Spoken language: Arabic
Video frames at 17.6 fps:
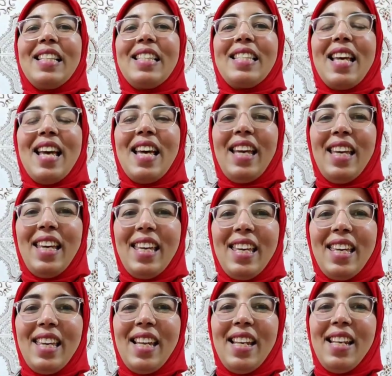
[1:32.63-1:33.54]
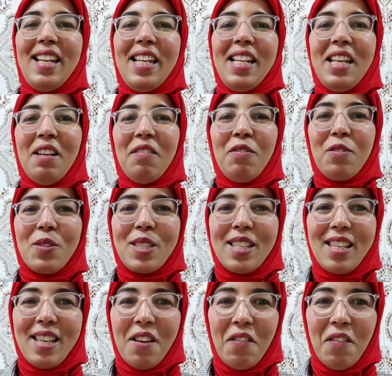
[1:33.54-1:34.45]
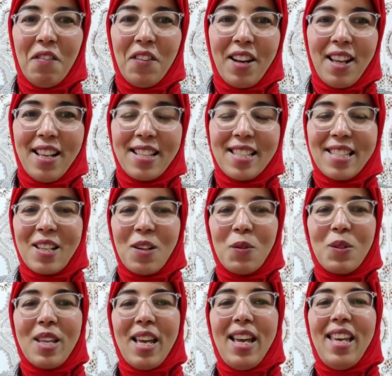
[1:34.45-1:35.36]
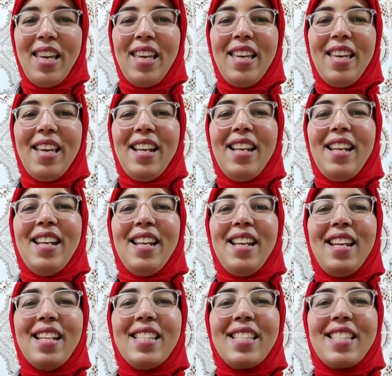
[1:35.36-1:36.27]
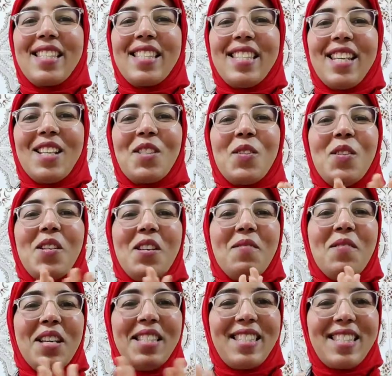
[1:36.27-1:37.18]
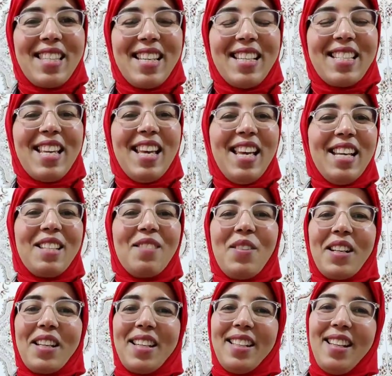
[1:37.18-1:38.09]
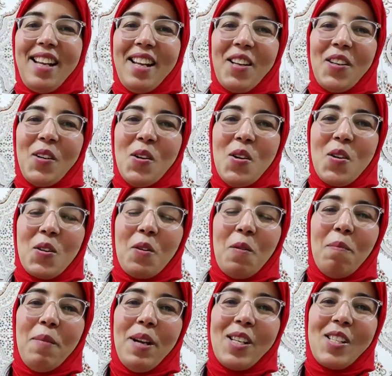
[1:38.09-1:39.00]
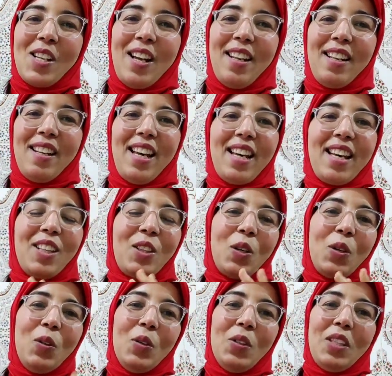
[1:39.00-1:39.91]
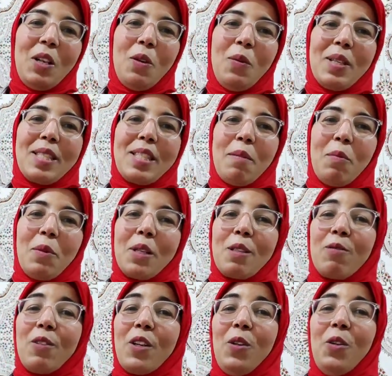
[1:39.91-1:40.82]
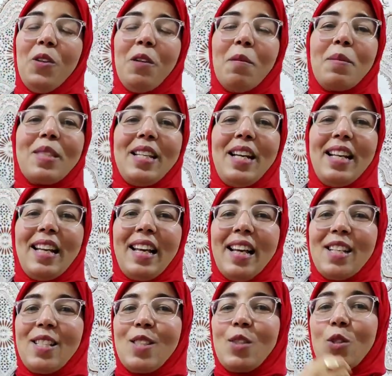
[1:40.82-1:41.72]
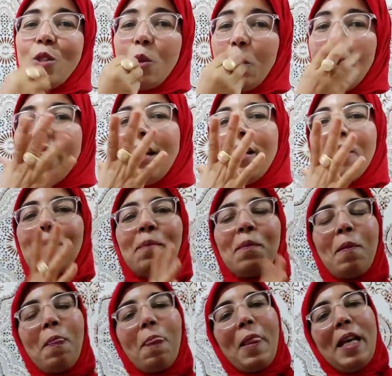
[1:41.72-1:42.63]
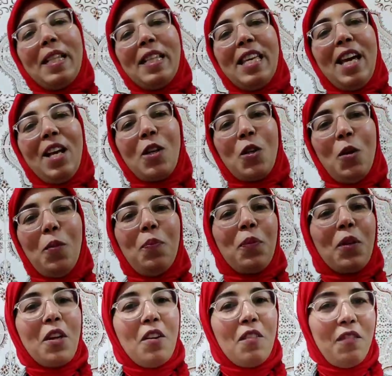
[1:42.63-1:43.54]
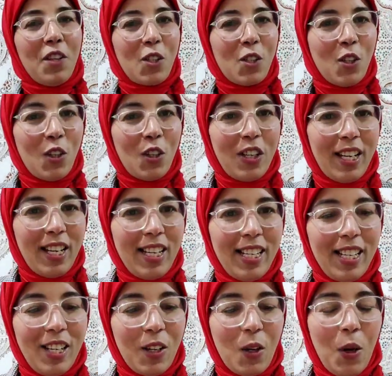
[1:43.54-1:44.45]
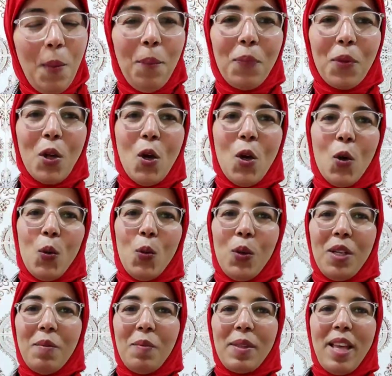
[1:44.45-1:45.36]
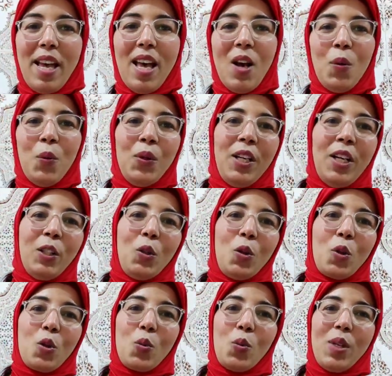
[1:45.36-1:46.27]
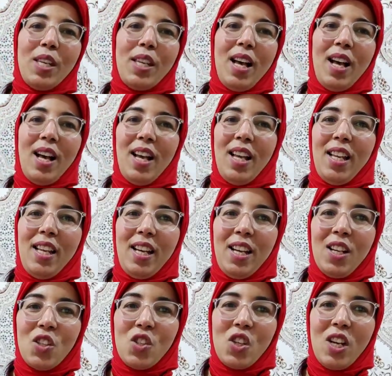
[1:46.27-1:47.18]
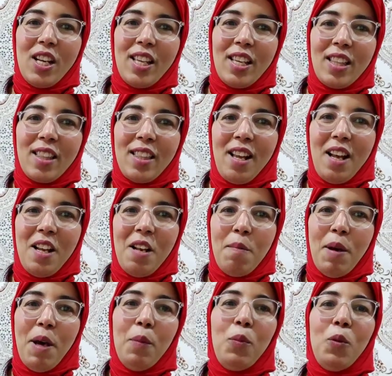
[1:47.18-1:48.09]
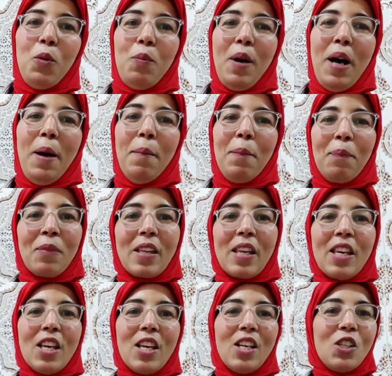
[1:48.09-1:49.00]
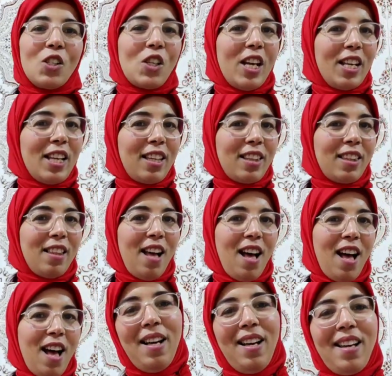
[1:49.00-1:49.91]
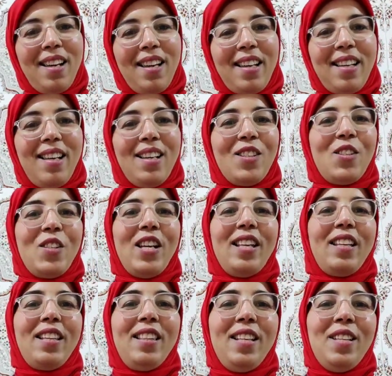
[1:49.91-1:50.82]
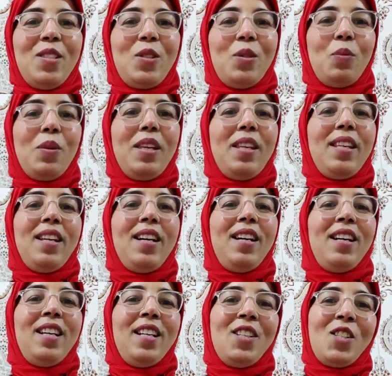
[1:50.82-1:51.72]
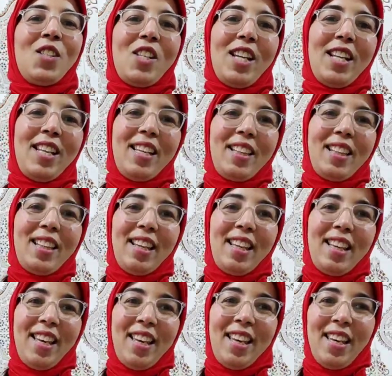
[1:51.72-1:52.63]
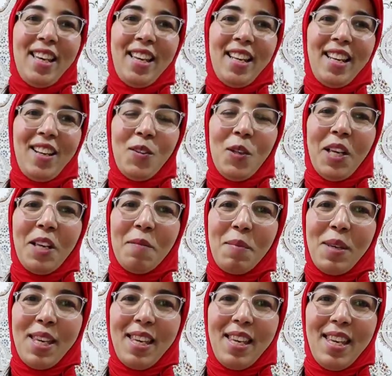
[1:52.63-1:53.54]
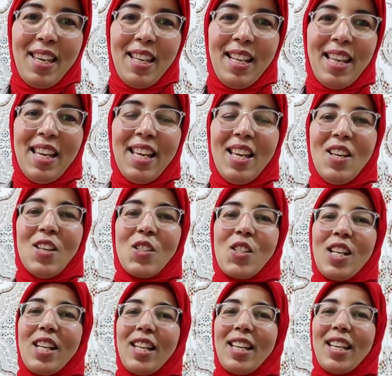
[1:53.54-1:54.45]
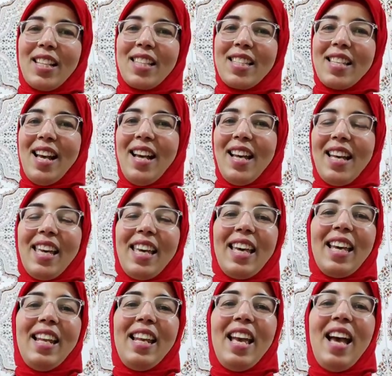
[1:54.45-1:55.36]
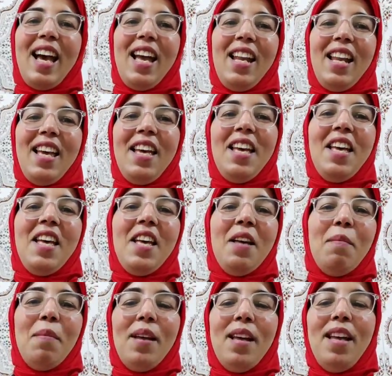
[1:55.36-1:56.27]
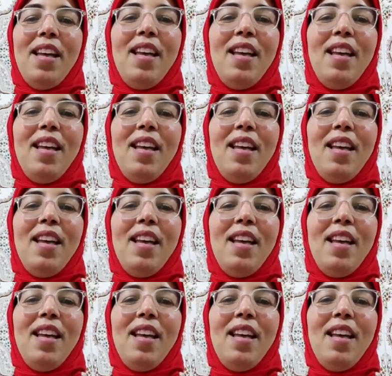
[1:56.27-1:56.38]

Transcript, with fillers: تحيه لاله فوزيه في فرنسا وتحيه اللي نسيت واللي ما نسيت تبارك الله راه كلكم ما شاء الله كتدخلوا عندي الواتساب وكتفرحوني بالتعليقات الزوينين ديالكم فشكرا لكم ونبداو نهضروا شويه على شركتنا المحبوبه شركتنا باركة شركتنا الزوينة شركة الخير الخمير شركة تحقيق الأحلام